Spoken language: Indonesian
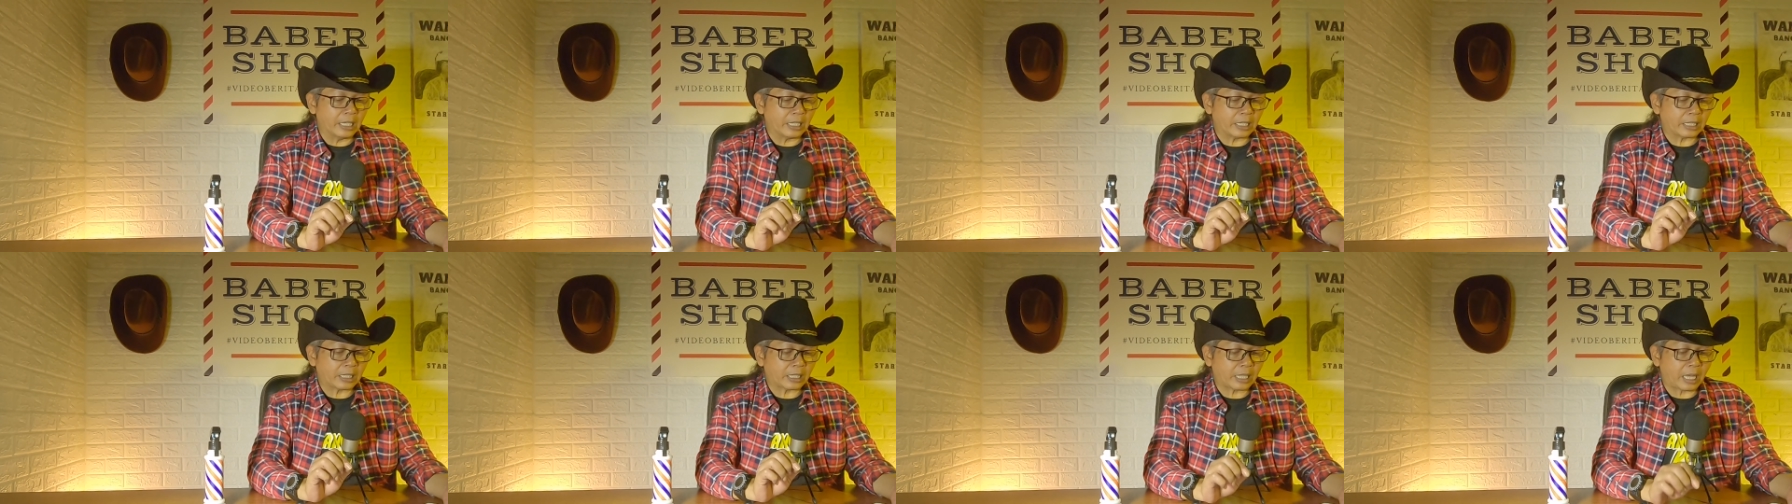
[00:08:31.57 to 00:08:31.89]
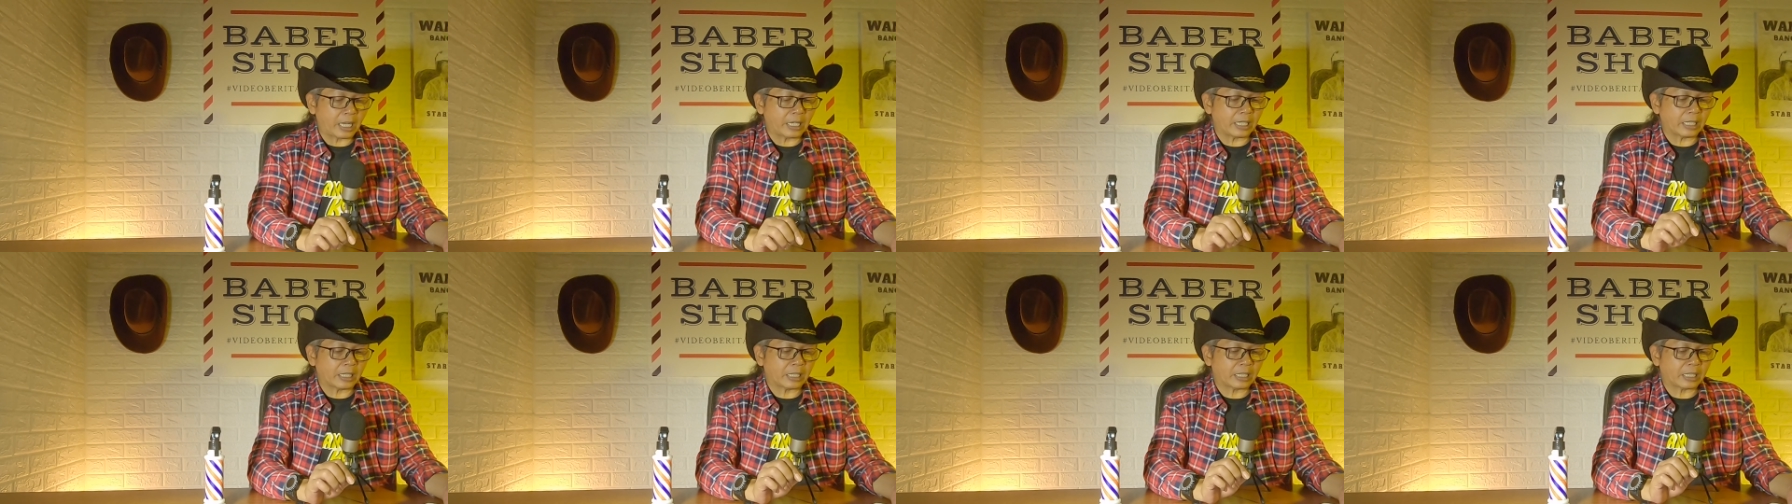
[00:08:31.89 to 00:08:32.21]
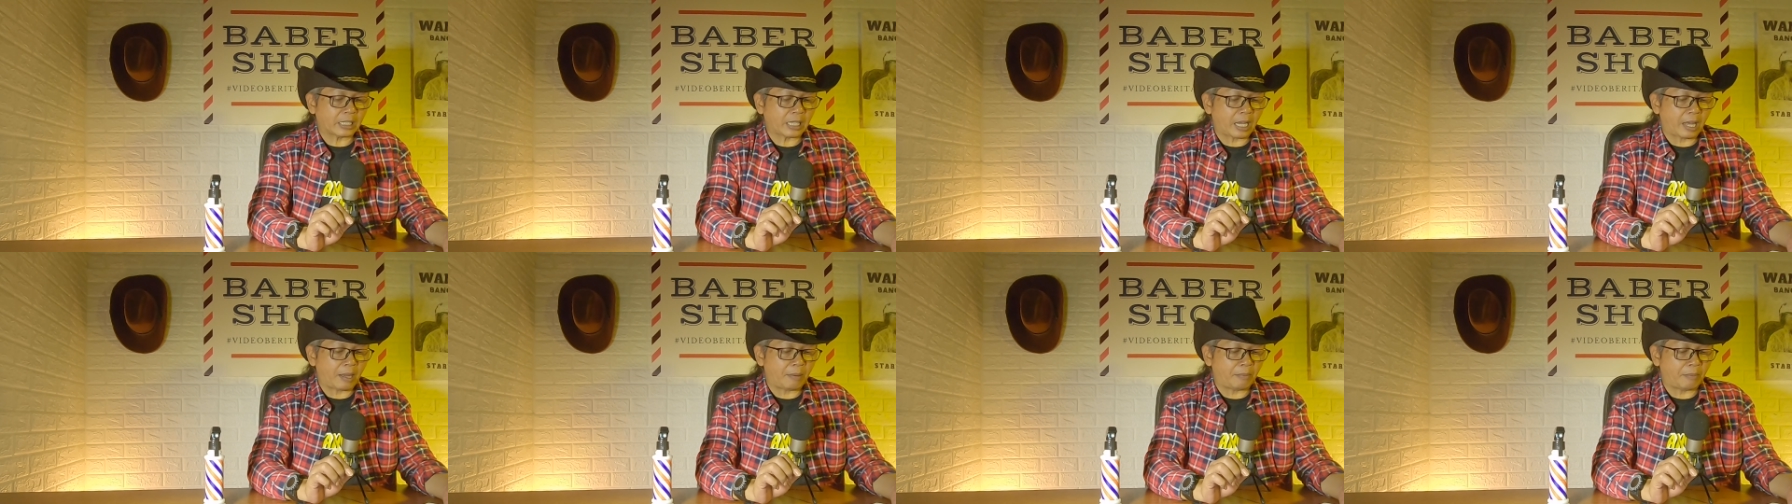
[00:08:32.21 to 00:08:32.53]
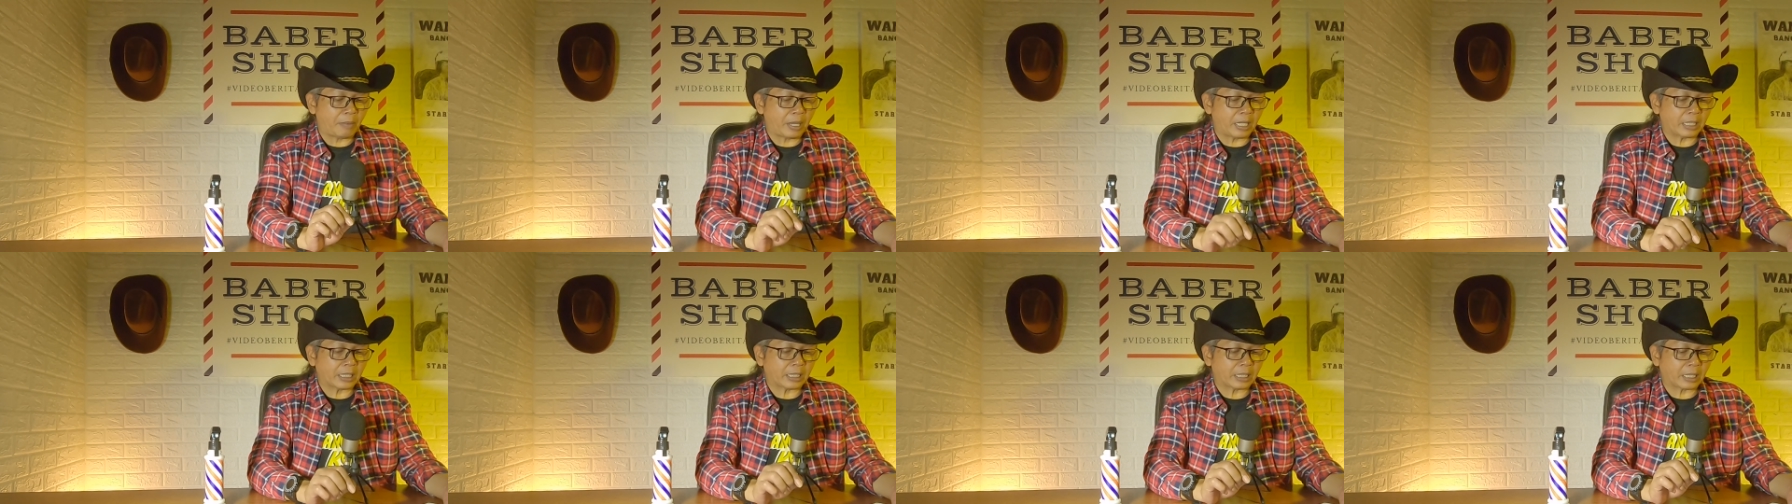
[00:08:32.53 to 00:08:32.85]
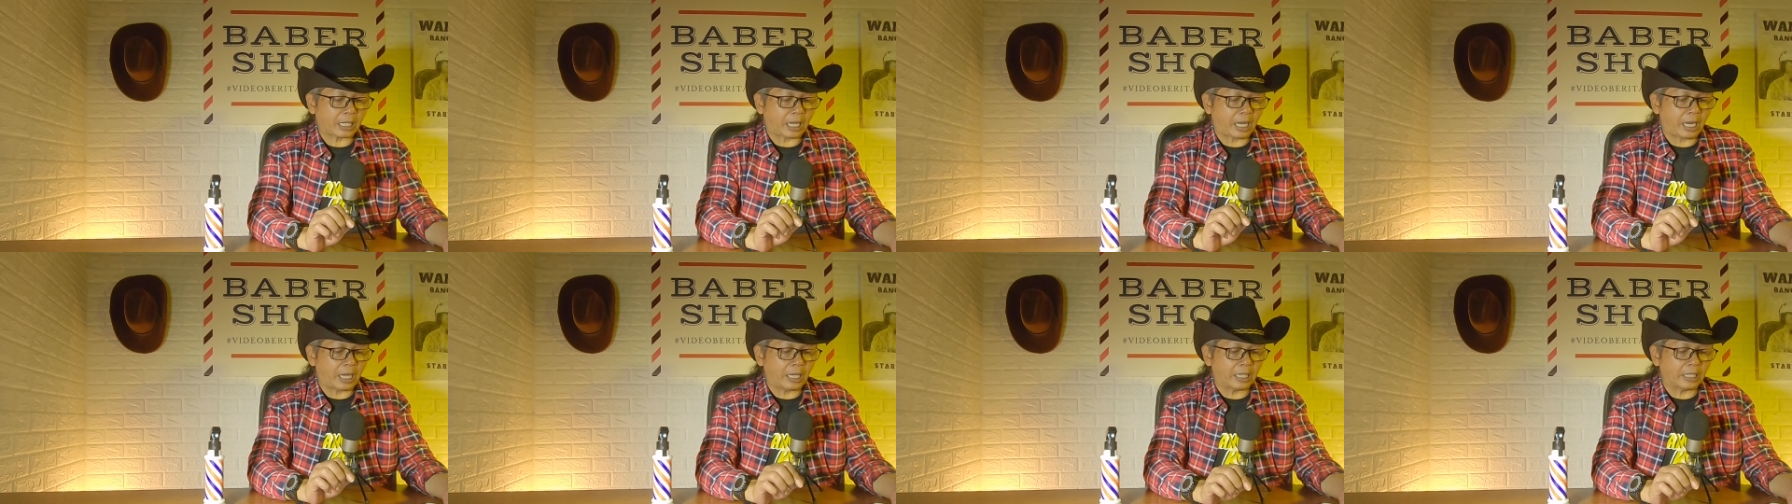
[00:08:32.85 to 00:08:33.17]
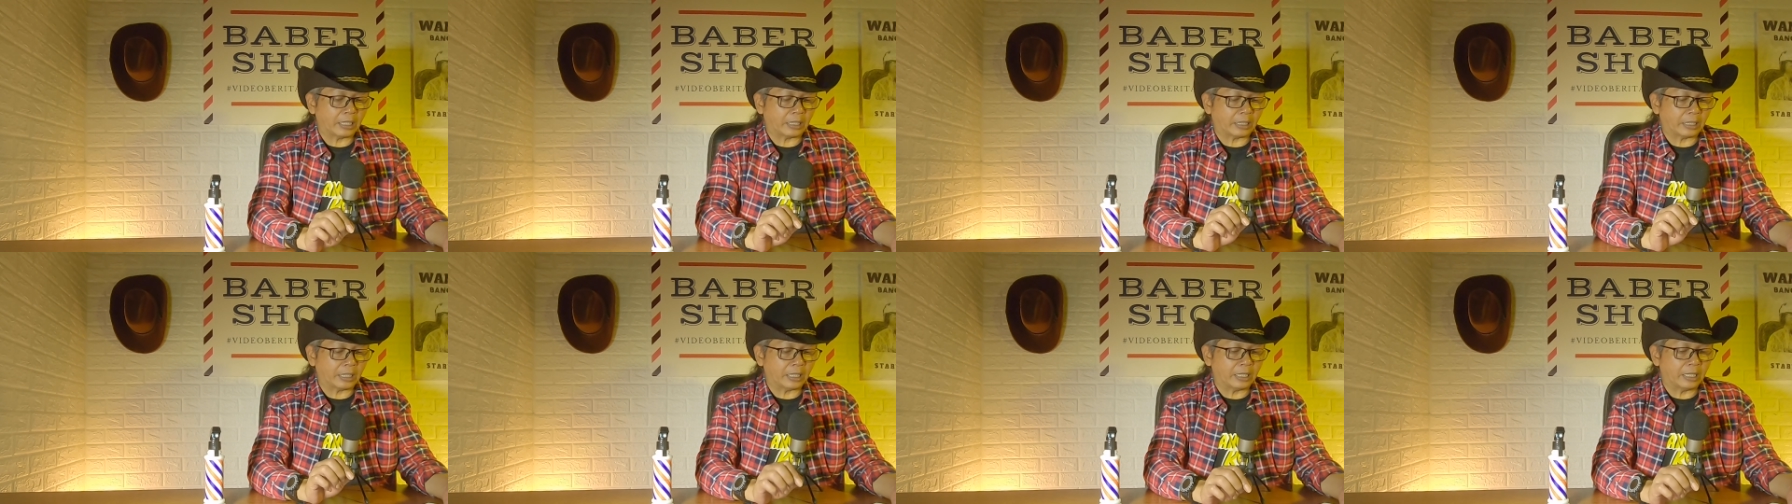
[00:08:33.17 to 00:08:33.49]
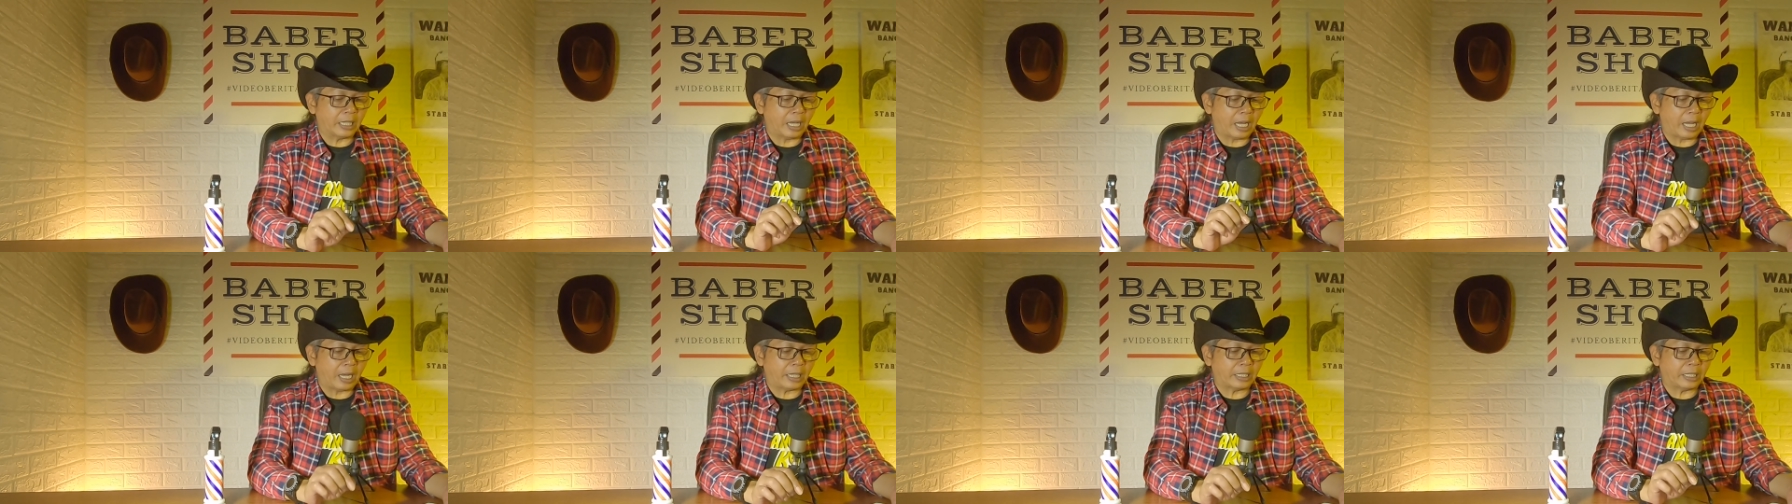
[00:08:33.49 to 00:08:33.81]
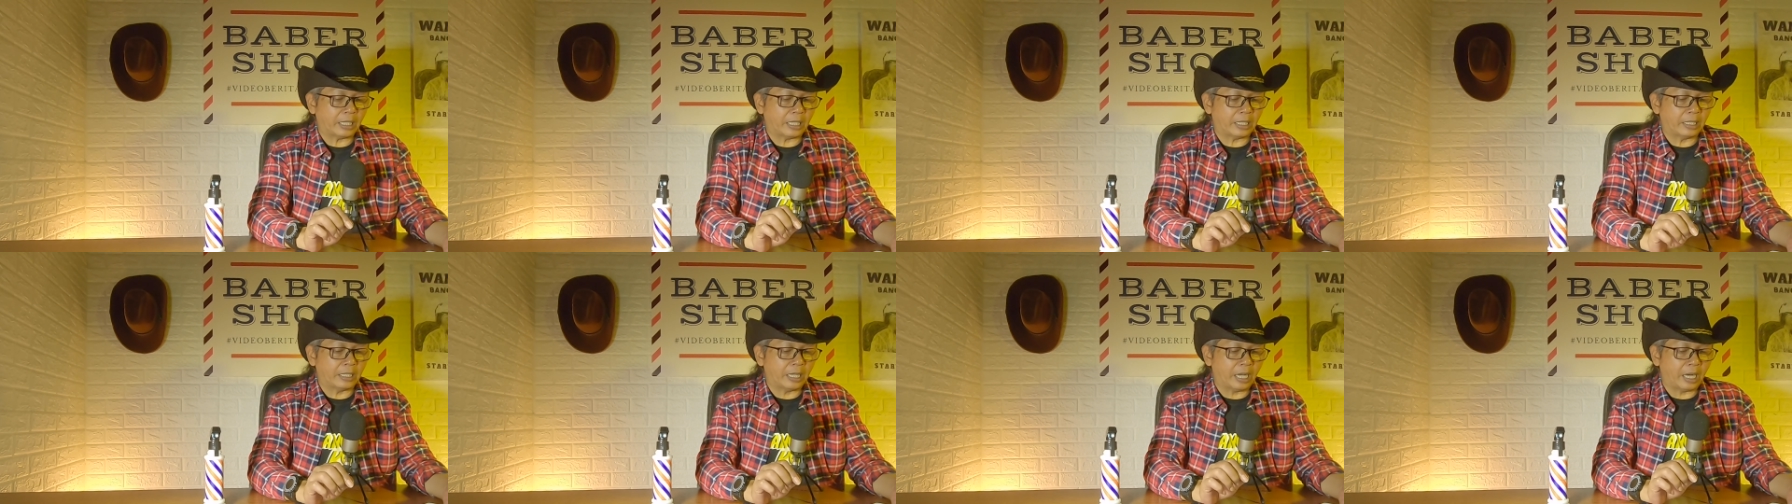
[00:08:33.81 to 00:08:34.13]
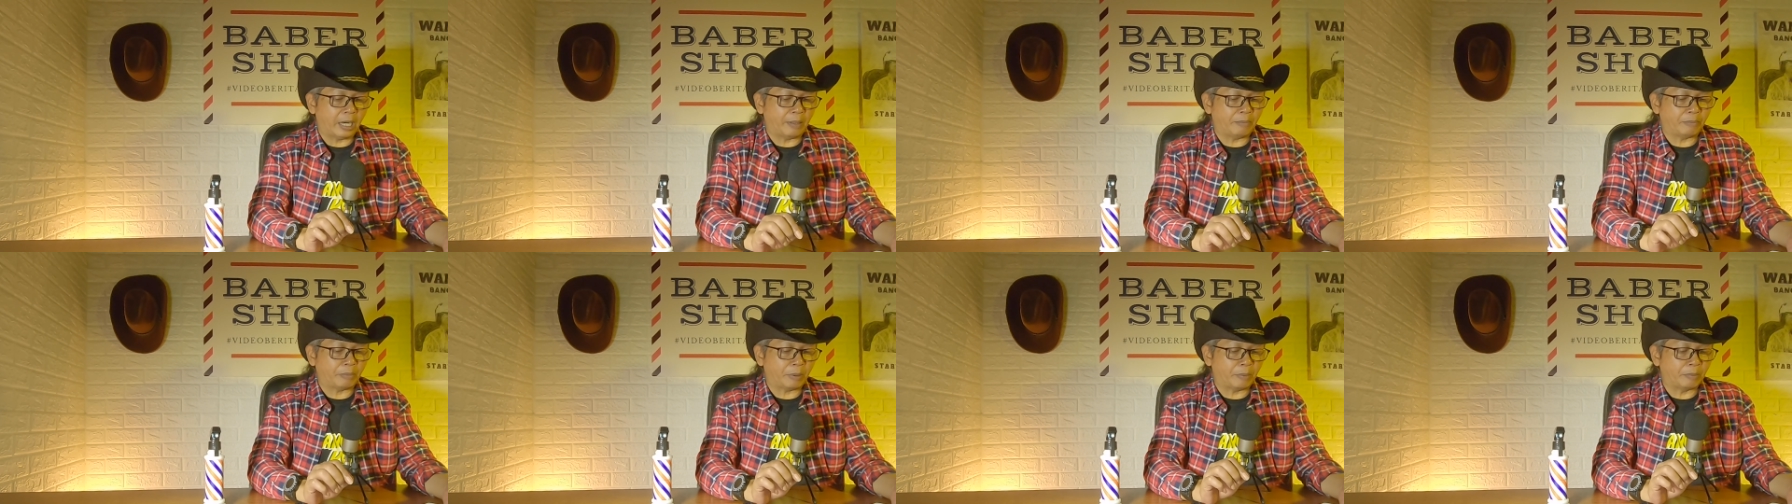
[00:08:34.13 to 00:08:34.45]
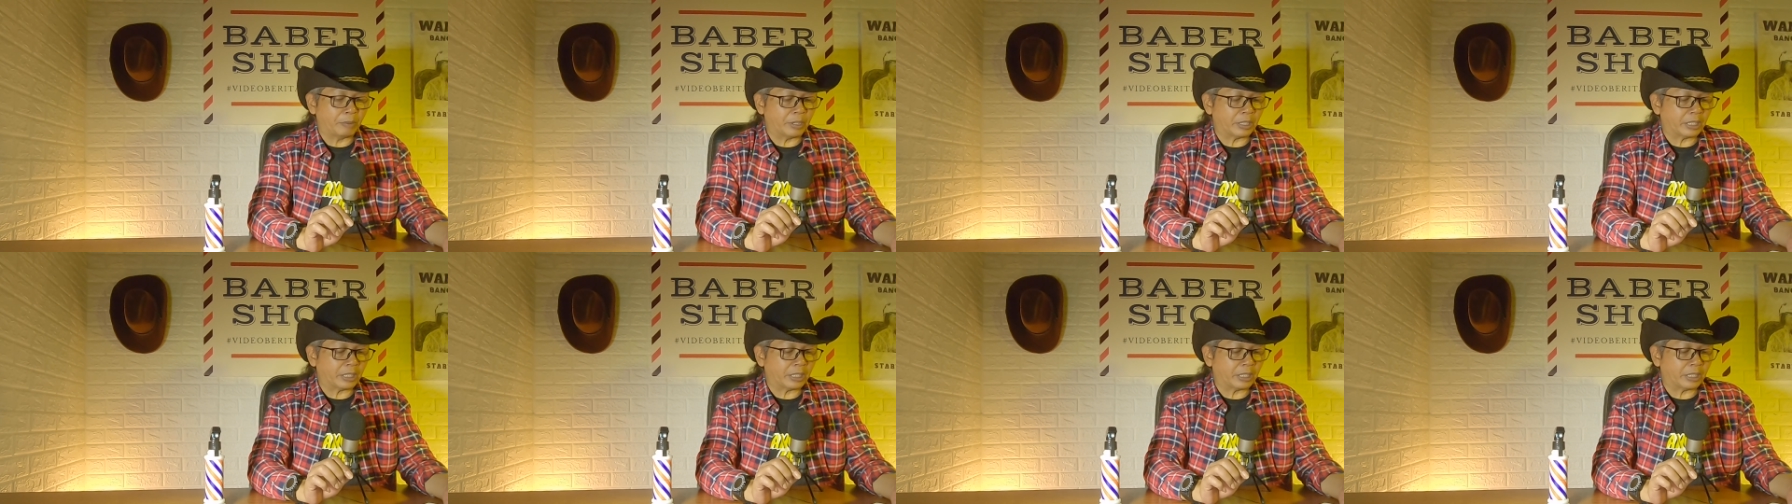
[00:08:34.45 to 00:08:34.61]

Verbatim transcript: Nissan sama sekali tidak ada dalam